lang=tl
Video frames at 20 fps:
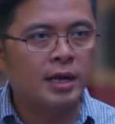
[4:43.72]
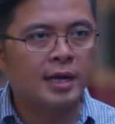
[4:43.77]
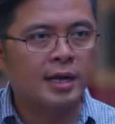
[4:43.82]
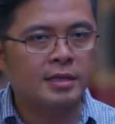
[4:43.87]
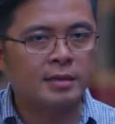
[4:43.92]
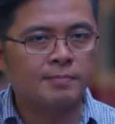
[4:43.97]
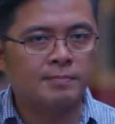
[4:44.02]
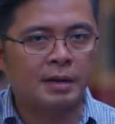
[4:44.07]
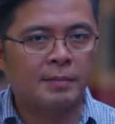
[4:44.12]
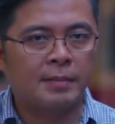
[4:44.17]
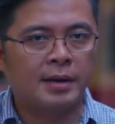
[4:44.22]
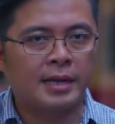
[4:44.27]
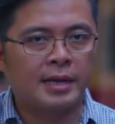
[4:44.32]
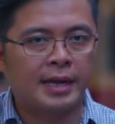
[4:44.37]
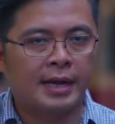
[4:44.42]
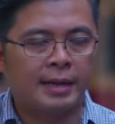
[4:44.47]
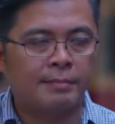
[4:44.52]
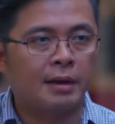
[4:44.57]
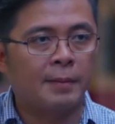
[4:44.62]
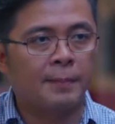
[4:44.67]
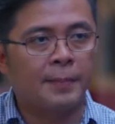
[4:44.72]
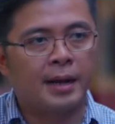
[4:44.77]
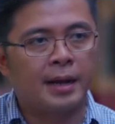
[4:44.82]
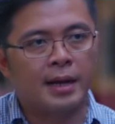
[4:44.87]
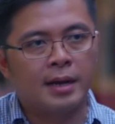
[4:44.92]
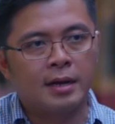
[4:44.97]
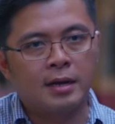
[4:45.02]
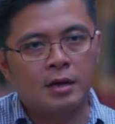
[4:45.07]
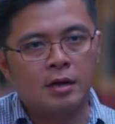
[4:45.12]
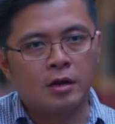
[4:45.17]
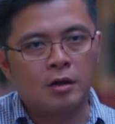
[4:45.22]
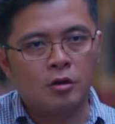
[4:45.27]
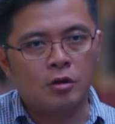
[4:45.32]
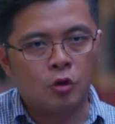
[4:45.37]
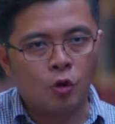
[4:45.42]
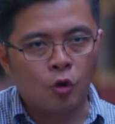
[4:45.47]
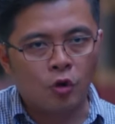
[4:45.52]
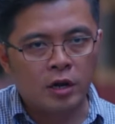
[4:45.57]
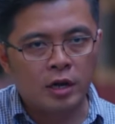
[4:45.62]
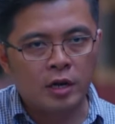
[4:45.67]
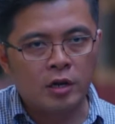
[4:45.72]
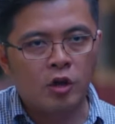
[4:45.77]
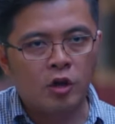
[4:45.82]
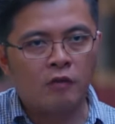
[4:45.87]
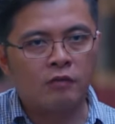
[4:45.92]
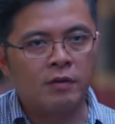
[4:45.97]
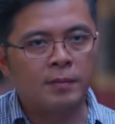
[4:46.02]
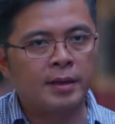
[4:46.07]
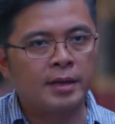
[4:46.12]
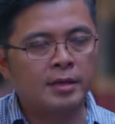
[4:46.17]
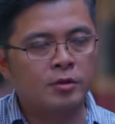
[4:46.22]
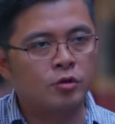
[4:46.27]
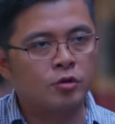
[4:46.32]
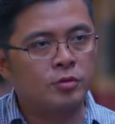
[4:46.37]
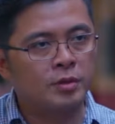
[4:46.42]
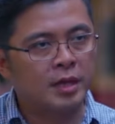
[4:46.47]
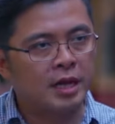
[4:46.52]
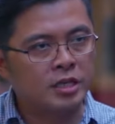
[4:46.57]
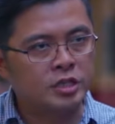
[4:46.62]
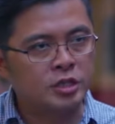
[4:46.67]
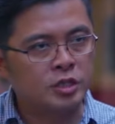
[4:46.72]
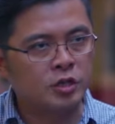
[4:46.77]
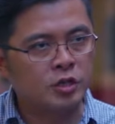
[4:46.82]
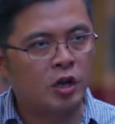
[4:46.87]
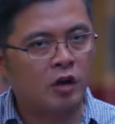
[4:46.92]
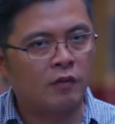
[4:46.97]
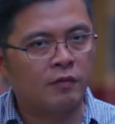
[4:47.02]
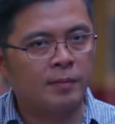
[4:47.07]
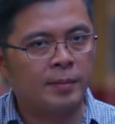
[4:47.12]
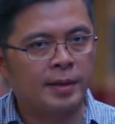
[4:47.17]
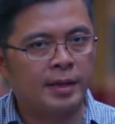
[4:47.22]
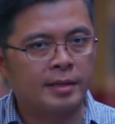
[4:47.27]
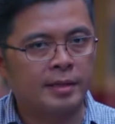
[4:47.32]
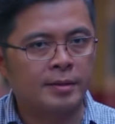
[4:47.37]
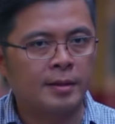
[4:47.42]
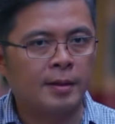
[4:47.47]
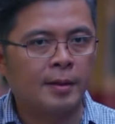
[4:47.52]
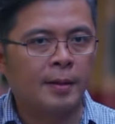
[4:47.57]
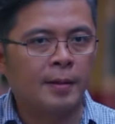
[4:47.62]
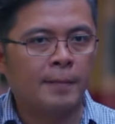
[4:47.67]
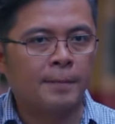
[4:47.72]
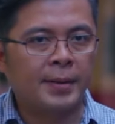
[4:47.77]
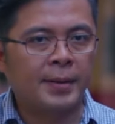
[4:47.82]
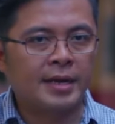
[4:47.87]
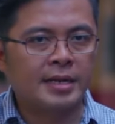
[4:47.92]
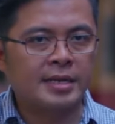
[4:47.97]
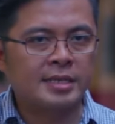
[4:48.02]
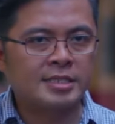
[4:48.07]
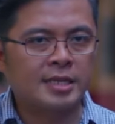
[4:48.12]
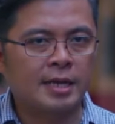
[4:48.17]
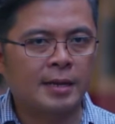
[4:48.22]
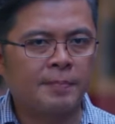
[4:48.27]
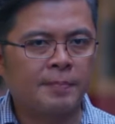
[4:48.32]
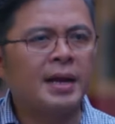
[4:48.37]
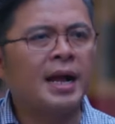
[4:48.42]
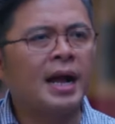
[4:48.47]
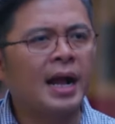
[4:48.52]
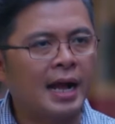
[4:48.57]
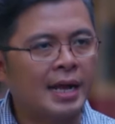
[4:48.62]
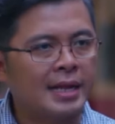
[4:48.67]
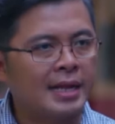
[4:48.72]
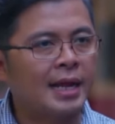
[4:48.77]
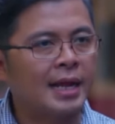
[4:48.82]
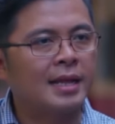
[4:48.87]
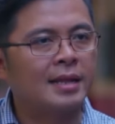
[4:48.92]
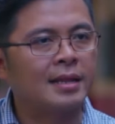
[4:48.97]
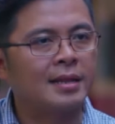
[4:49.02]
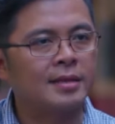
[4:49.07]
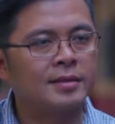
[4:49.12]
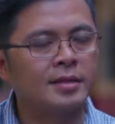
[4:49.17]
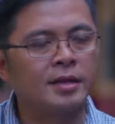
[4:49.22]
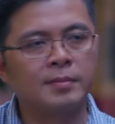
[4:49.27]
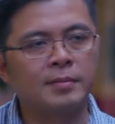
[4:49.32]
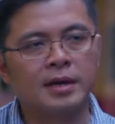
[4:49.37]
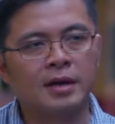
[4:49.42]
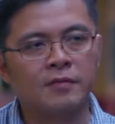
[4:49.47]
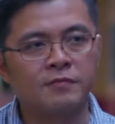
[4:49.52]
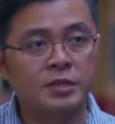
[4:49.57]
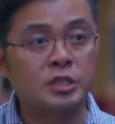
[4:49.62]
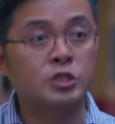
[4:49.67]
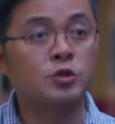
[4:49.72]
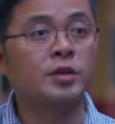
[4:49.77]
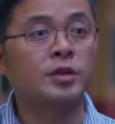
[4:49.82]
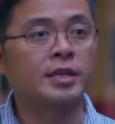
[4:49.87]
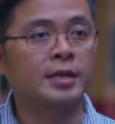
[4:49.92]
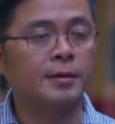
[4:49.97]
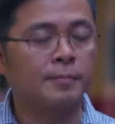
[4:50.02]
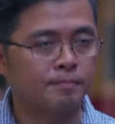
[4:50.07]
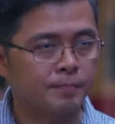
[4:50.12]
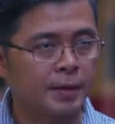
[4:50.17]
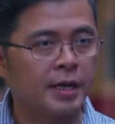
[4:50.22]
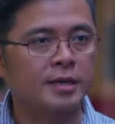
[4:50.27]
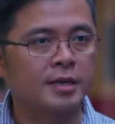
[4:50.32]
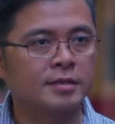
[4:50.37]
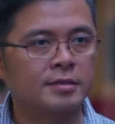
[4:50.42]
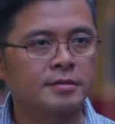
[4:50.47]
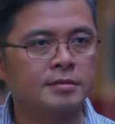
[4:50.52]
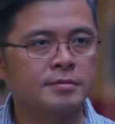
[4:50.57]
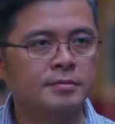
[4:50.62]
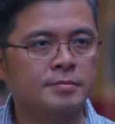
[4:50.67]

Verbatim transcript: ng ating pamahalaan, mapa local government o national government para sa pag-aaral ng mga visually impaired?